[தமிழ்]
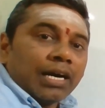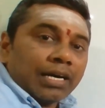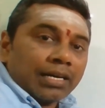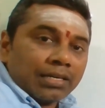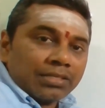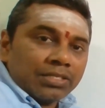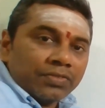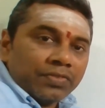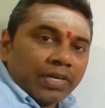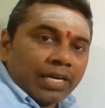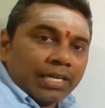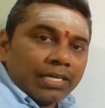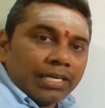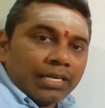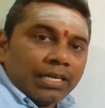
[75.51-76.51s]
அரசு
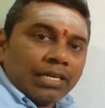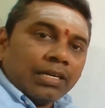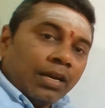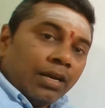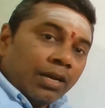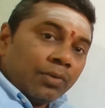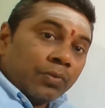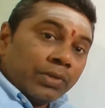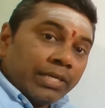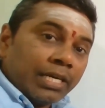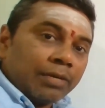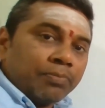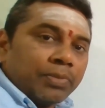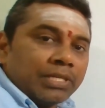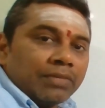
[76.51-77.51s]
வேலைகள்ல நல்ல
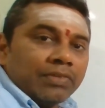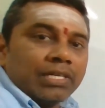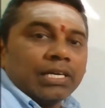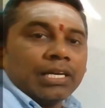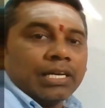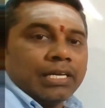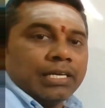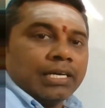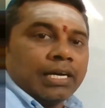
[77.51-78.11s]
உயர் பதவிகளை